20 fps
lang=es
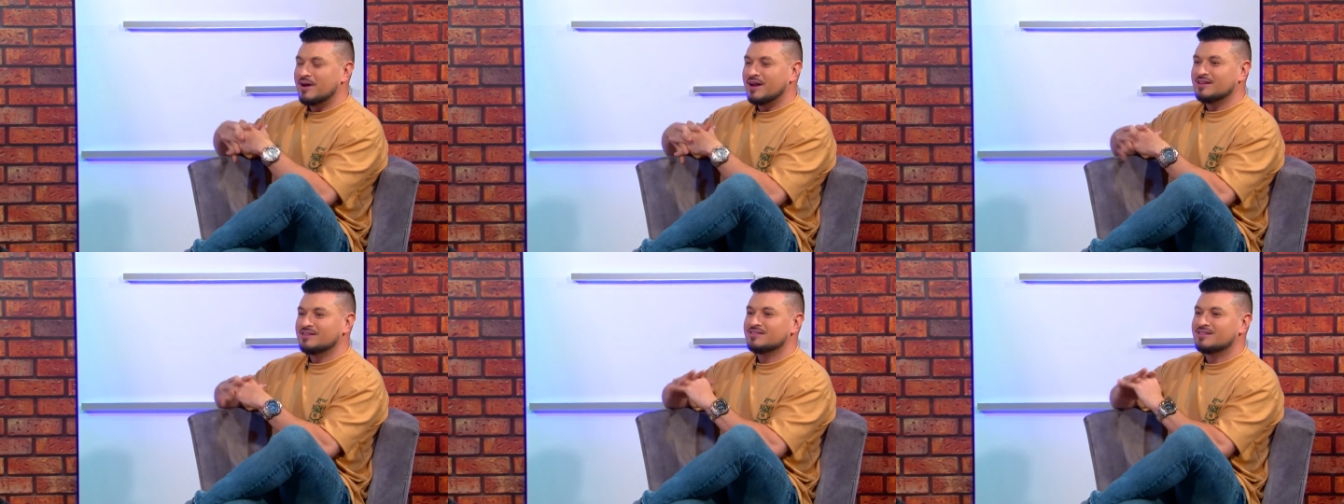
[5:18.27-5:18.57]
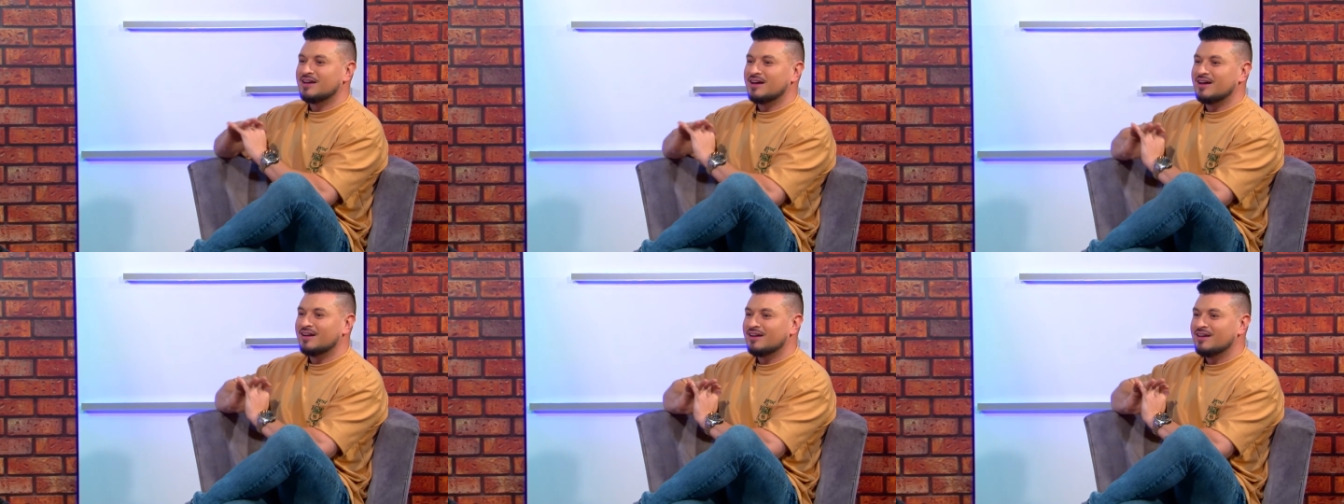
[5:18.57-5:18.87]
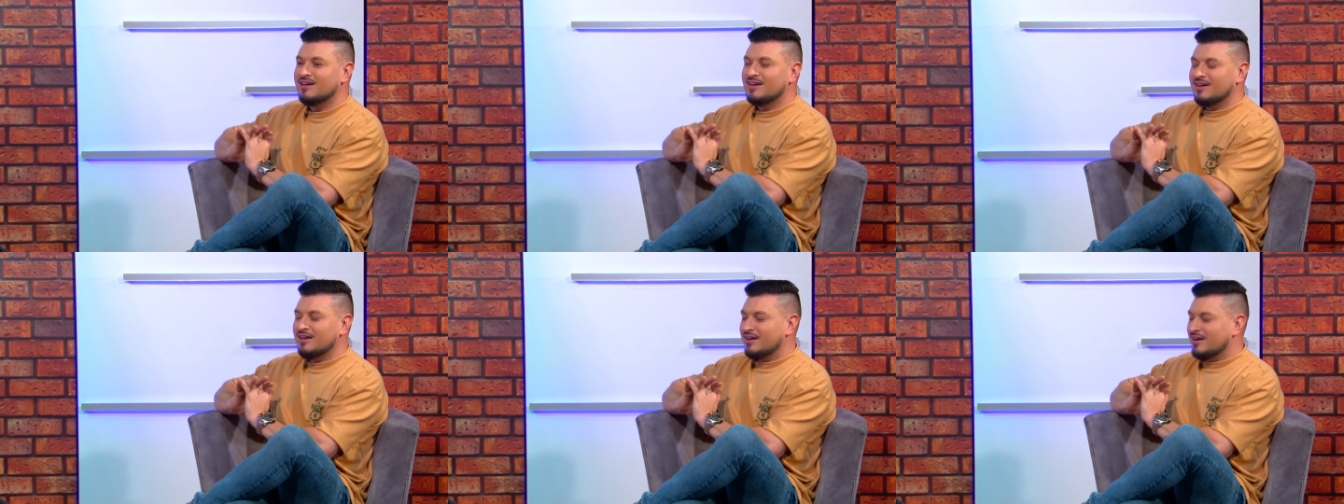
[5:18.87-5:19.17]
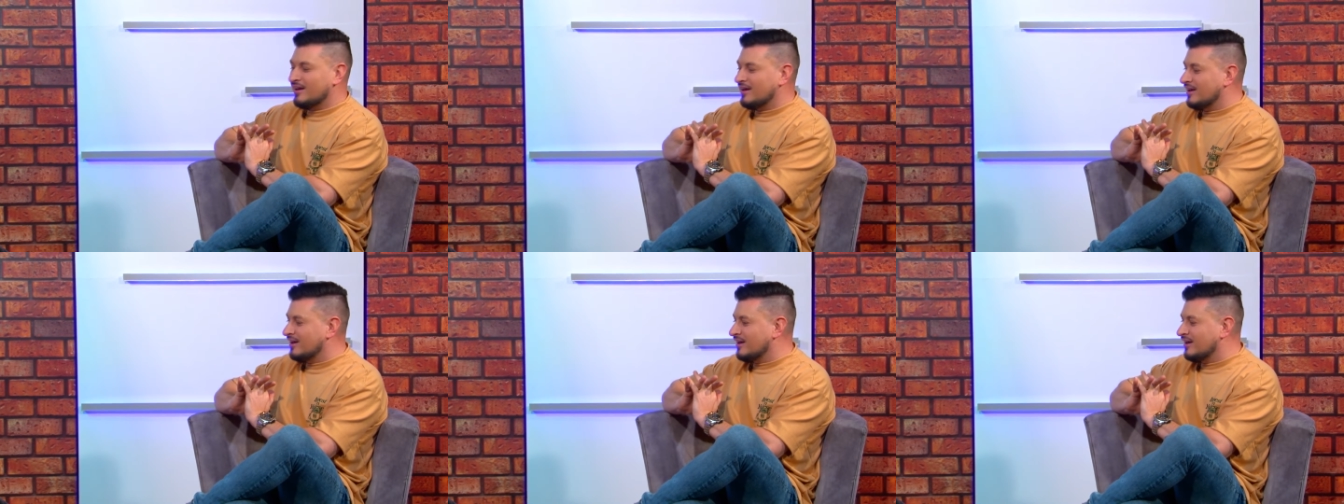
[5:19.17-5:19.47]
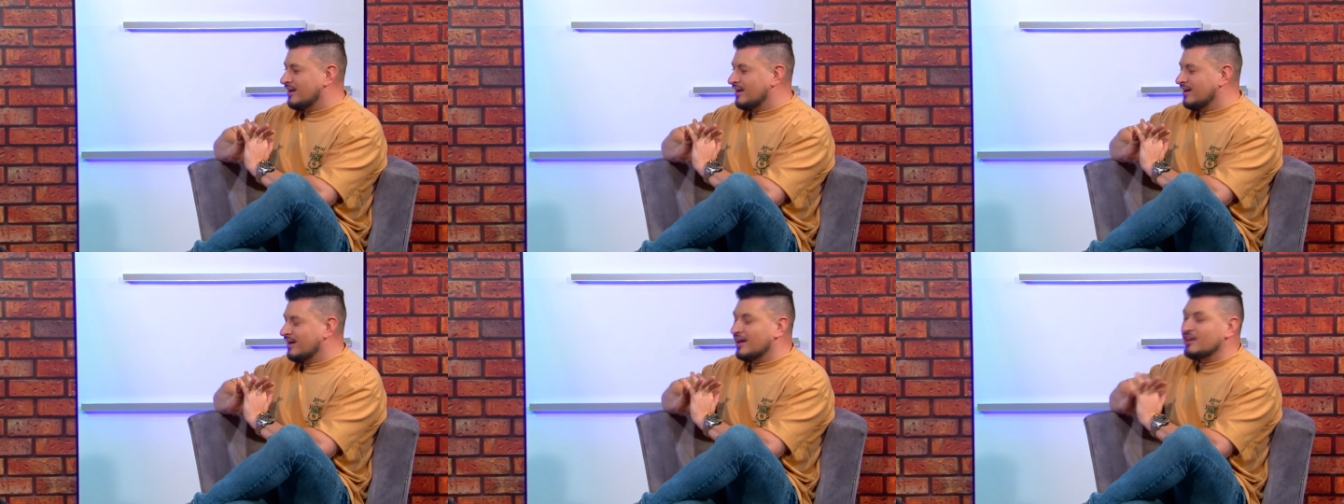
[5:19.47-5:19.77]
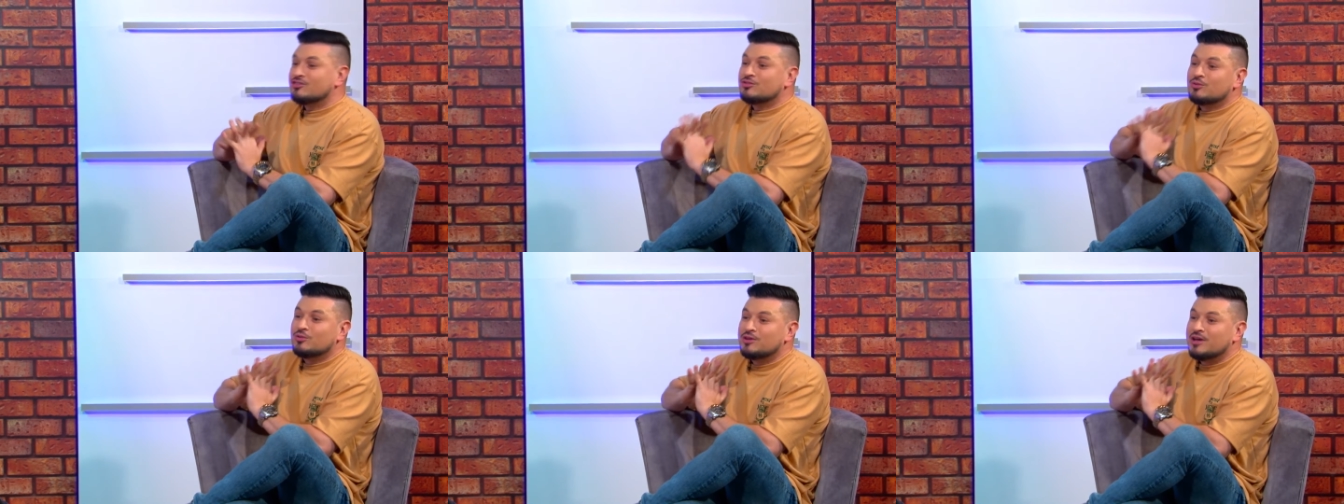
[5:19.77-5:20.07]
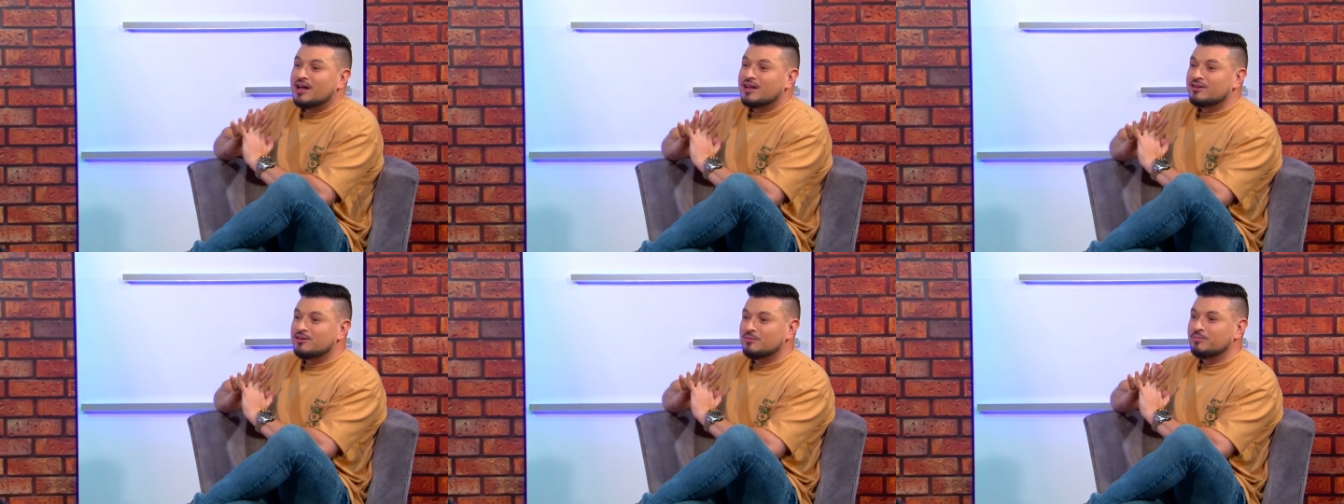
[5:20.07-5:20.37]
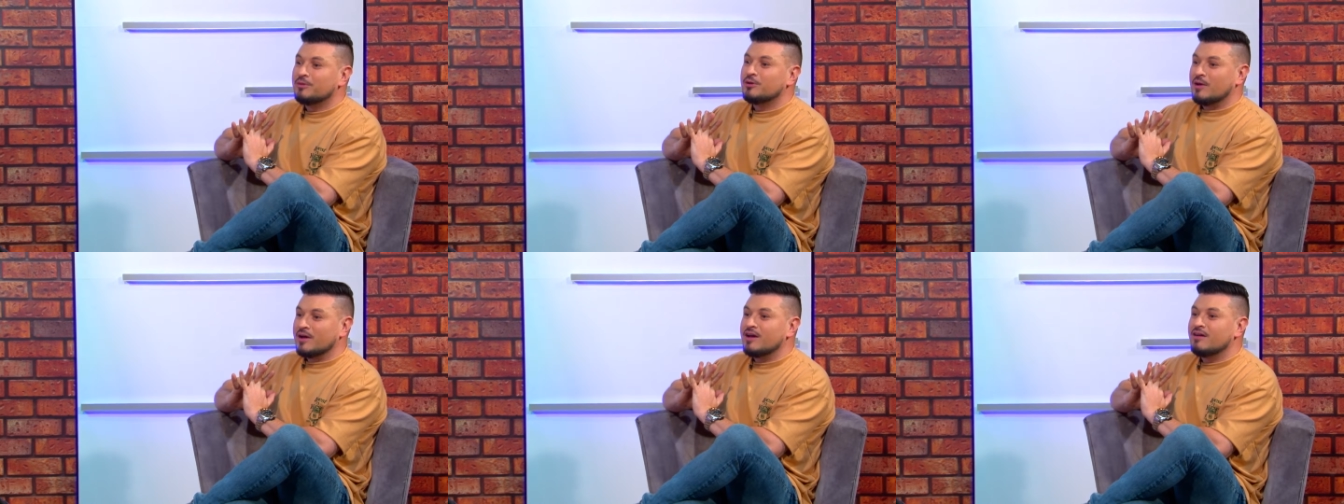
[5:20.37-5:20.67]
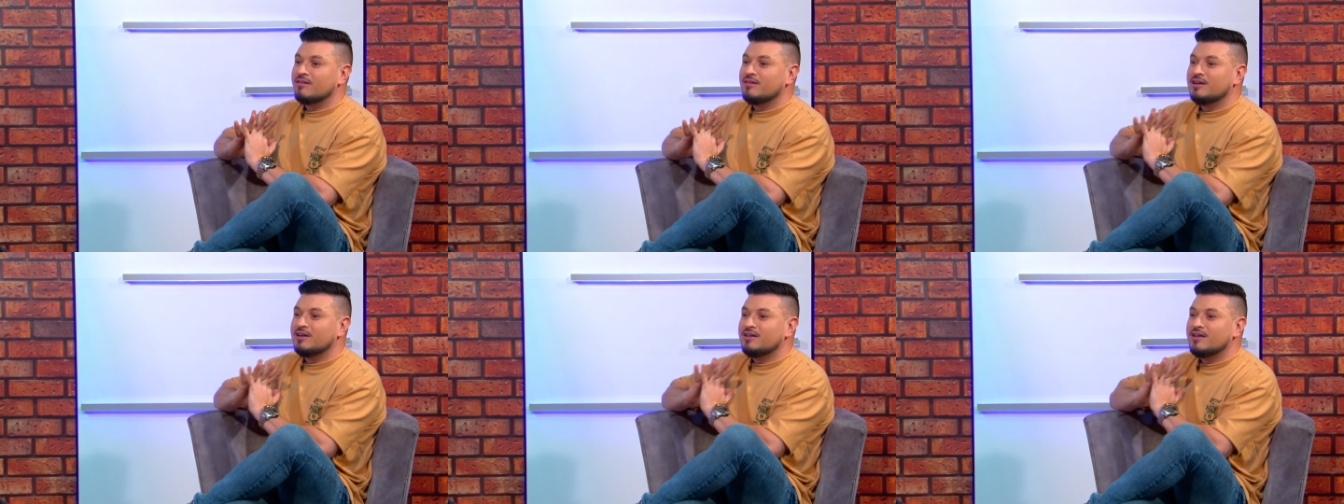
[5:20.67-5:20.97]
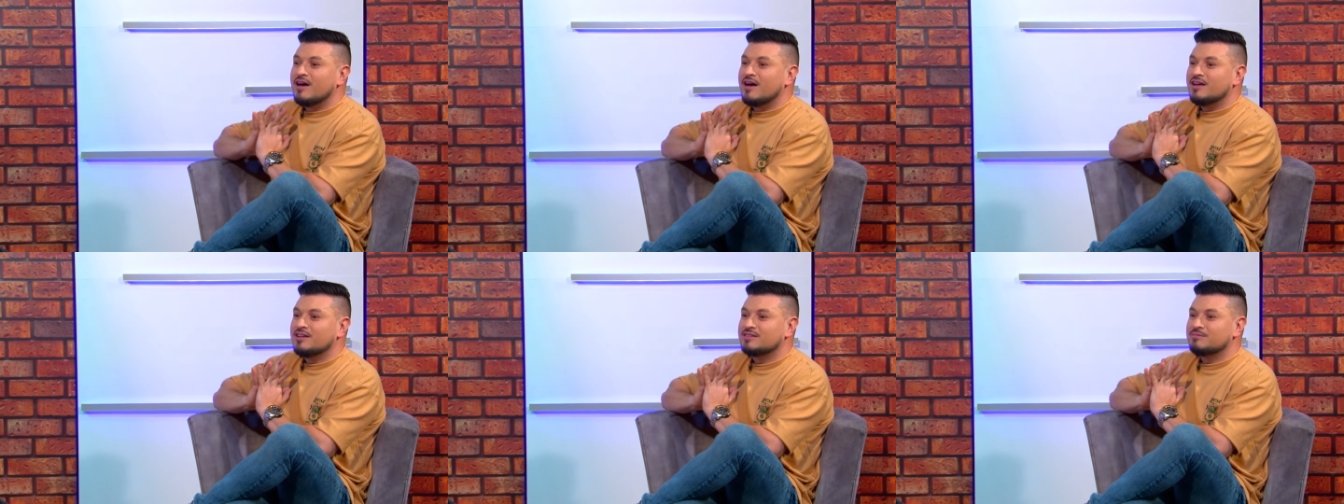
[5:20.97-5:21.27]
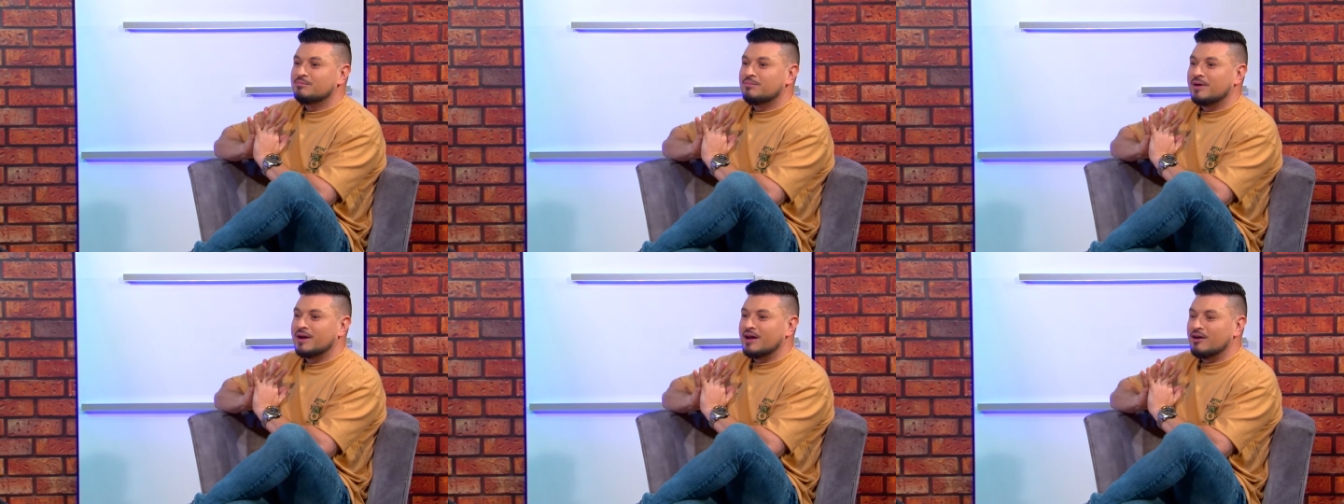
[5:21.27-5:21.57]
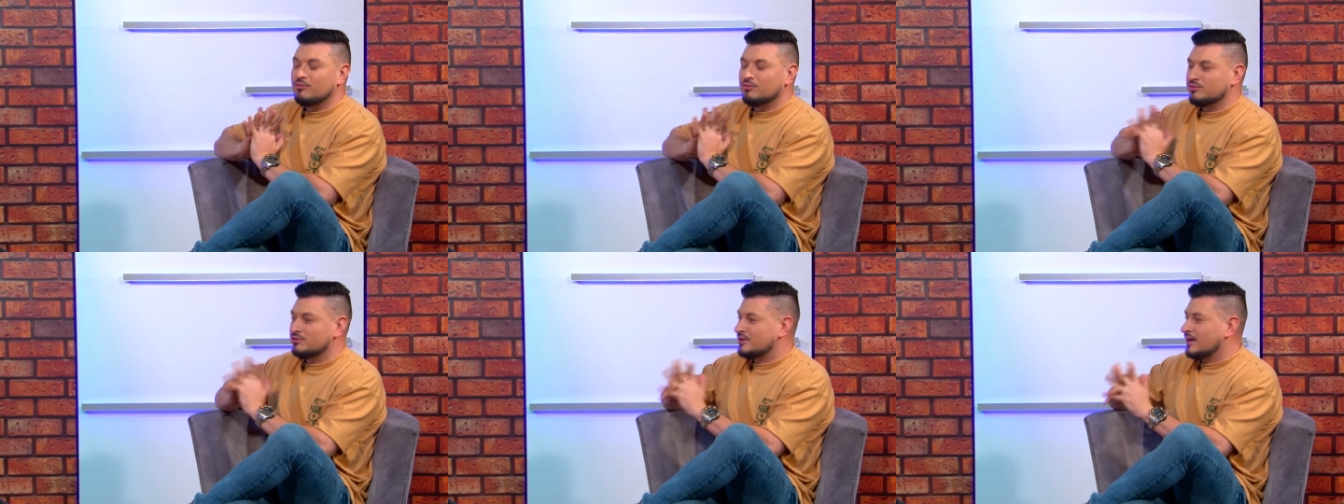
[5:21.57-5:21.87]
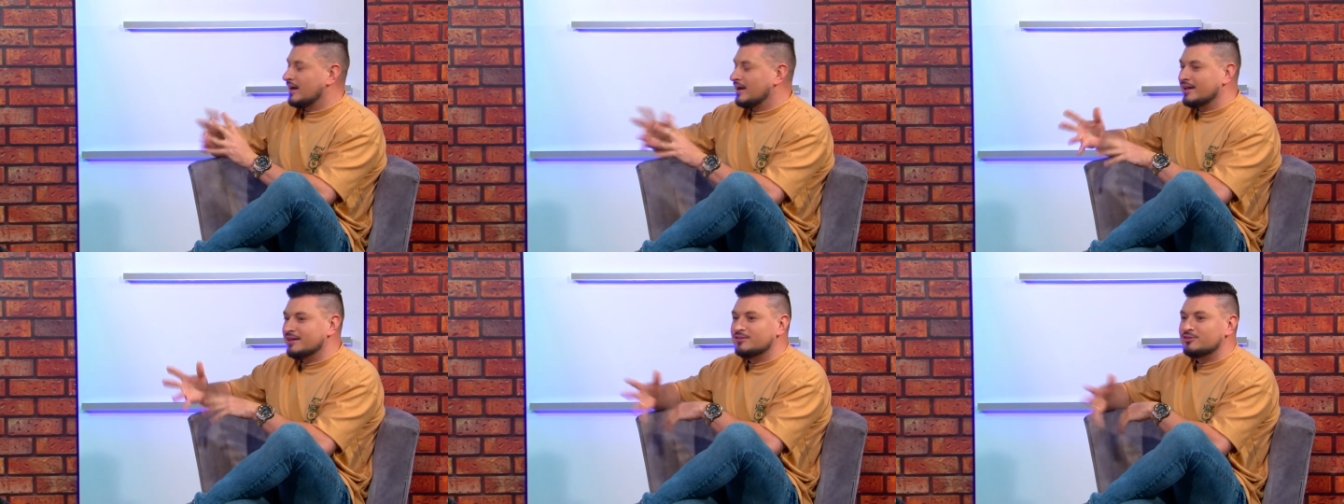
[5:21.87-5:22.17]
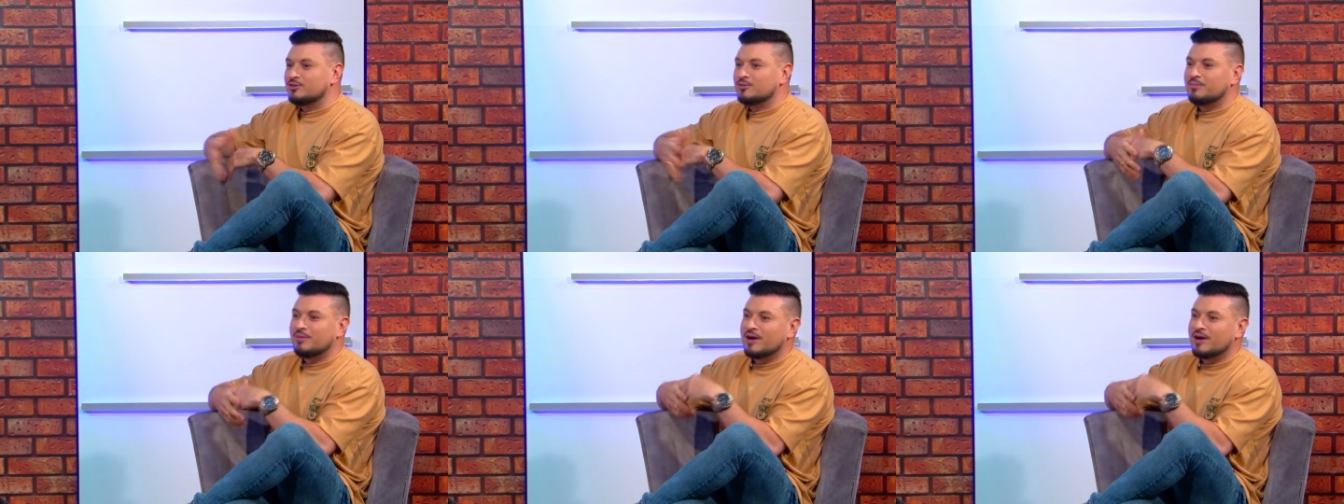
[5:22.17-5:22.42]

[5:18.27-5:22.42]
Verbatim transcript: estar eh, estudiando, pero hay habilidades para un talento,